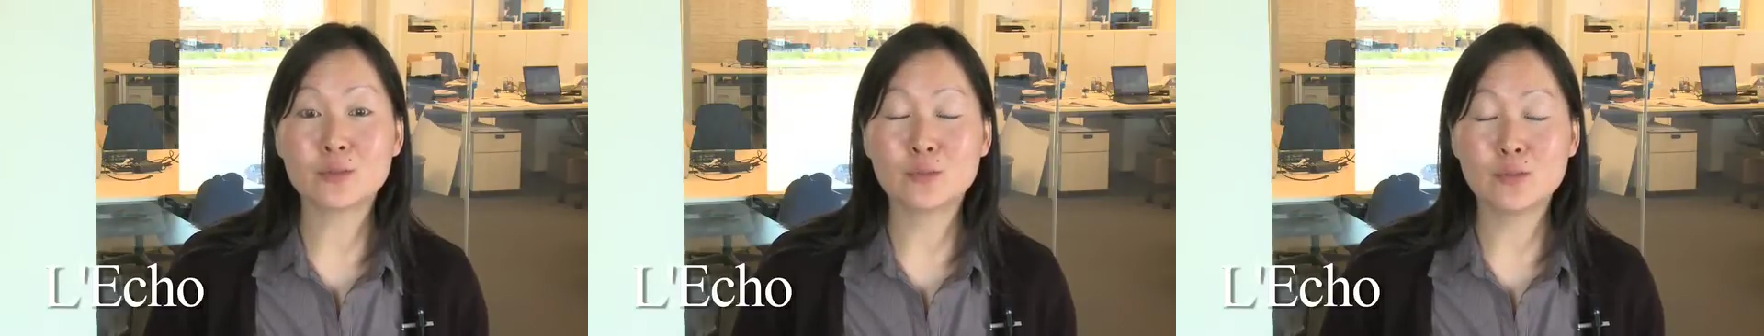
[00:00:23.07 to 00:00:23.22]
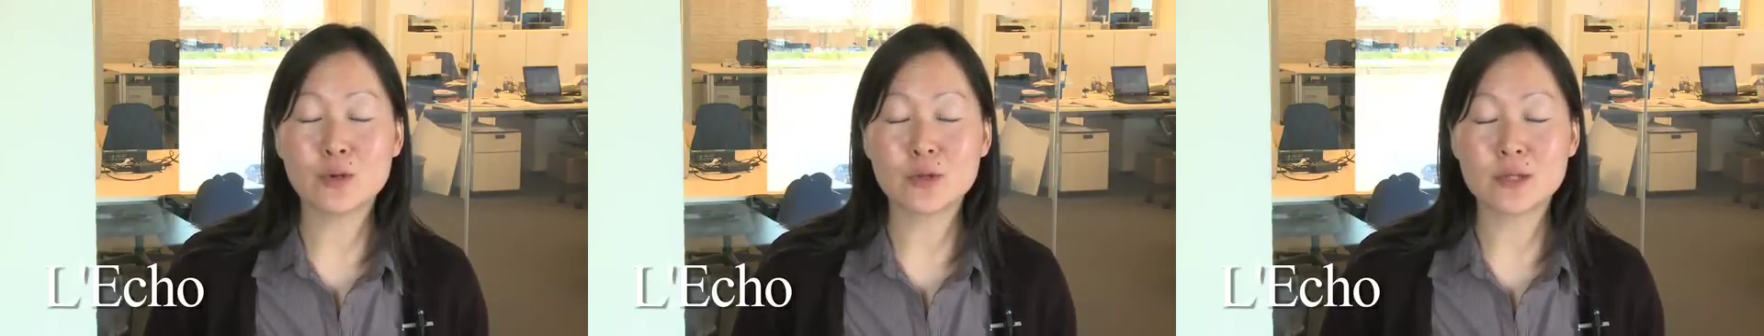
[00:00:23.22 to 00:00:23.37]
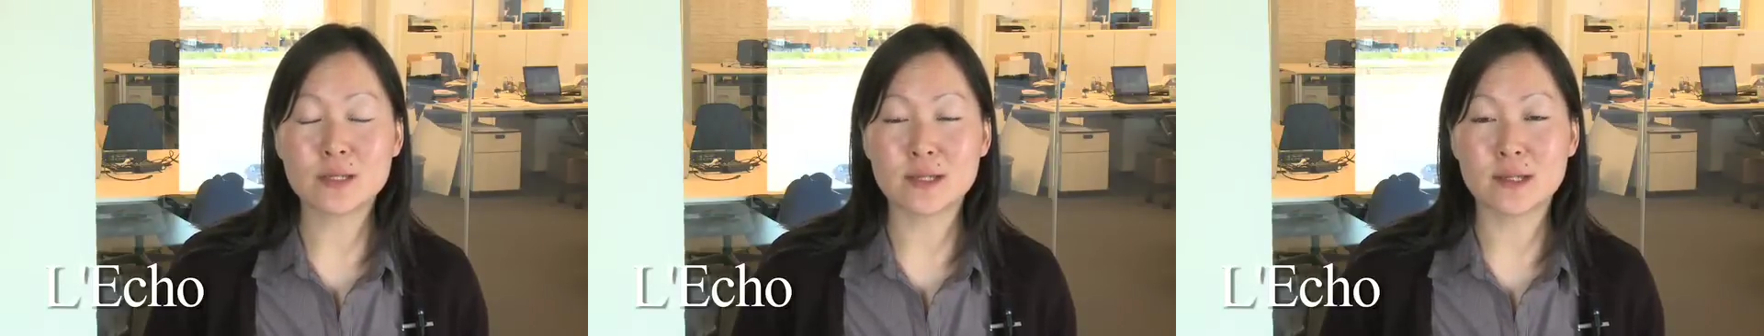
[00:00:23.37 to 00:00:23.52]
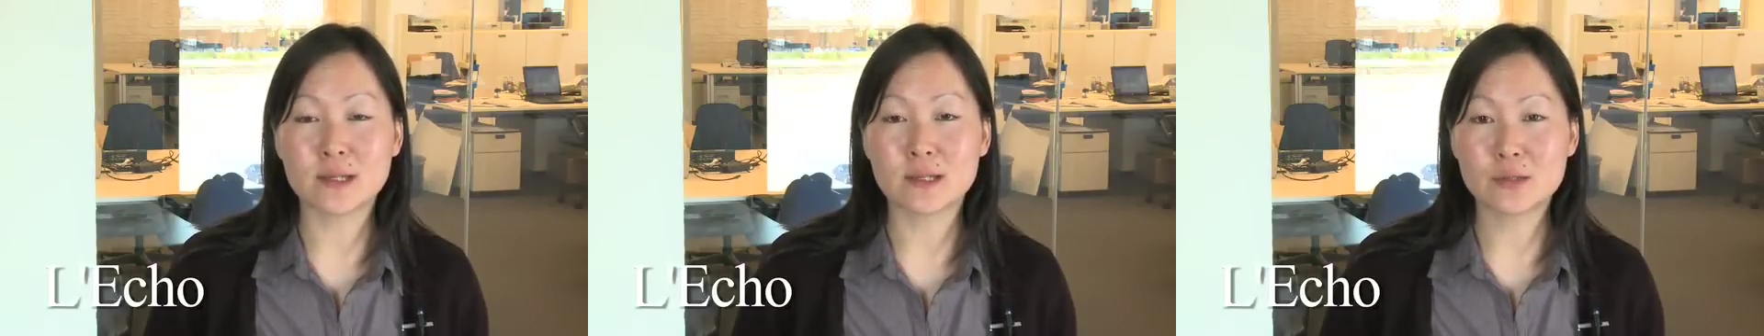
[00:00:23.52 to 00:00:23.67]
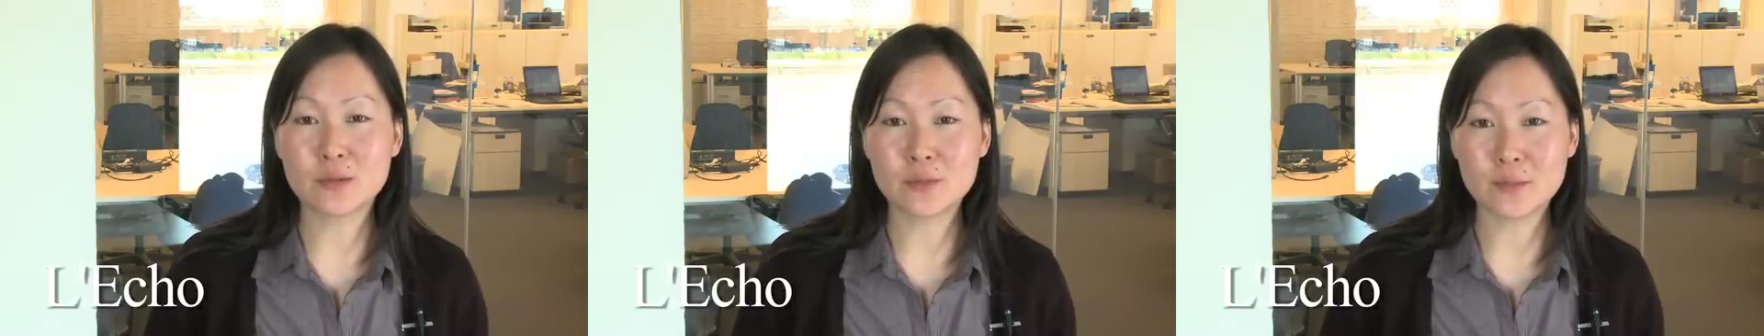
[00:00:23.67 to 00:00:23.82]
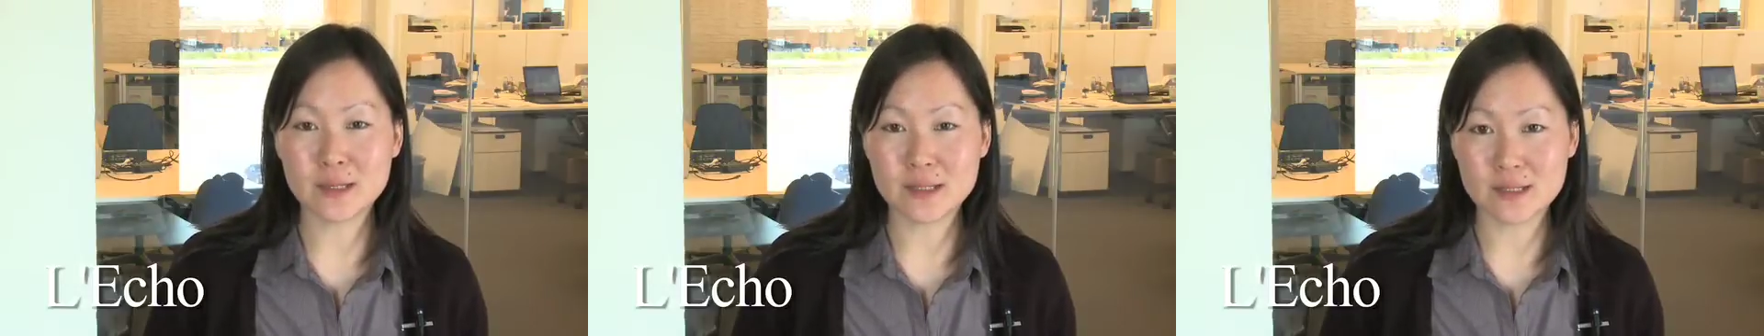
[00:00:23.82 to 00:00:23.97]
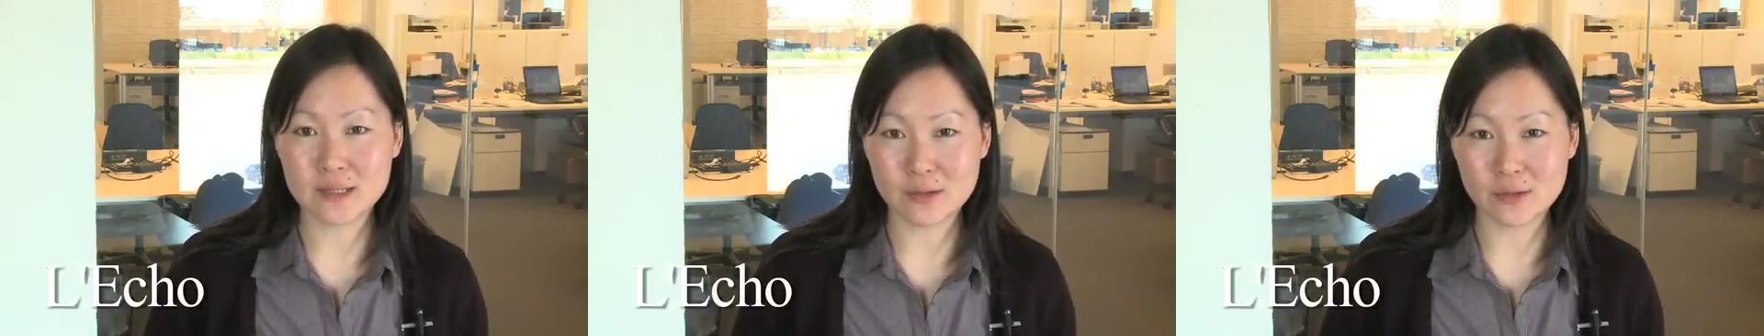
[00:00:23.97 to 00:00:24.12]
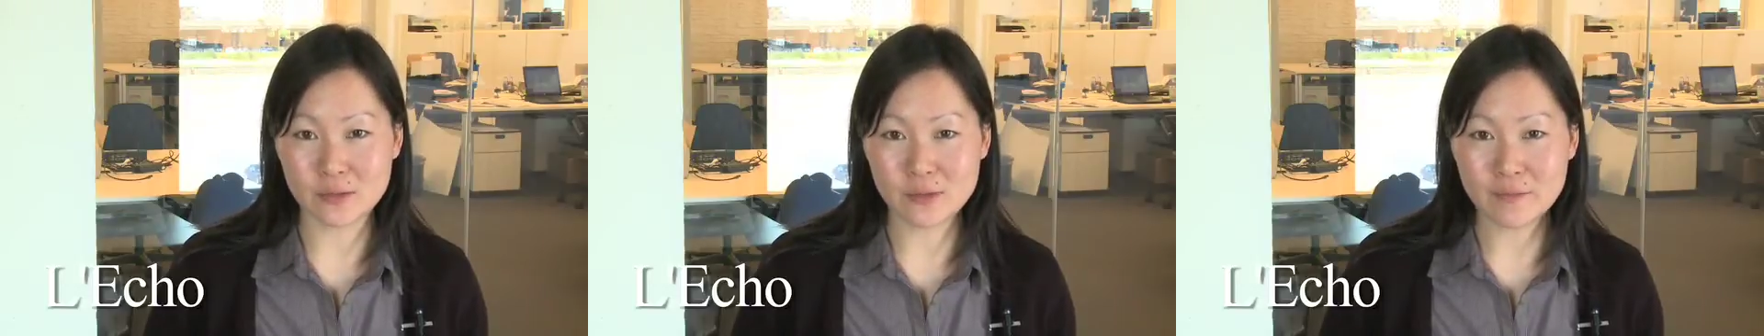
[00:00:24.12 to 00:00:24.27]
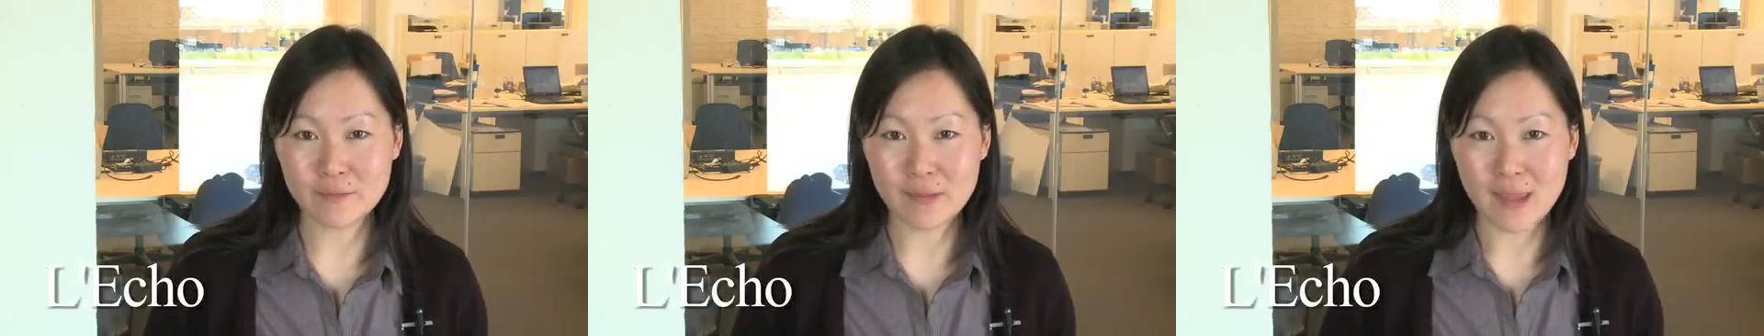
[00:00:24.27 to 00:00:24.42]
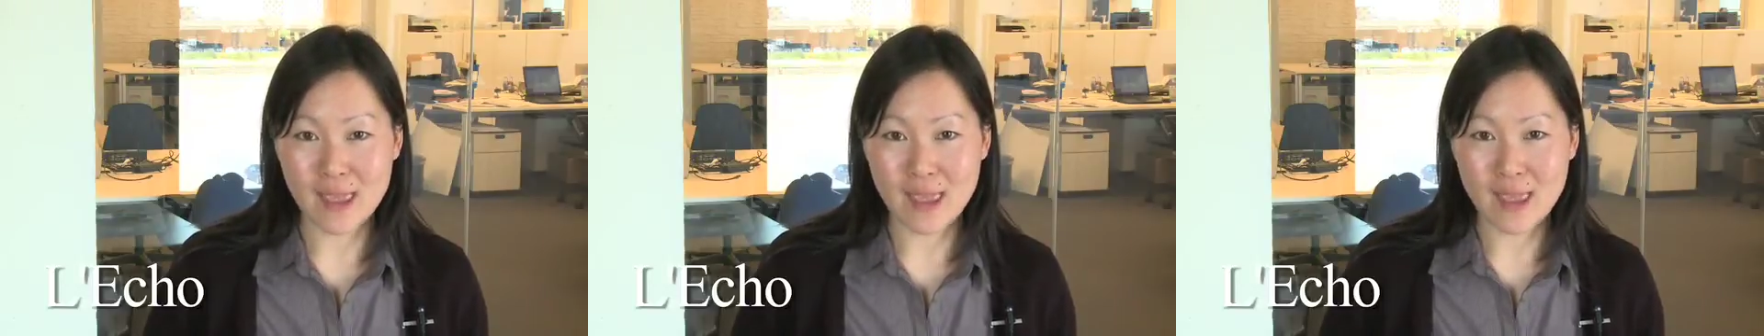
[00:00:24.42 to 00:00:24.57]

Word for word: boursière sans précédent.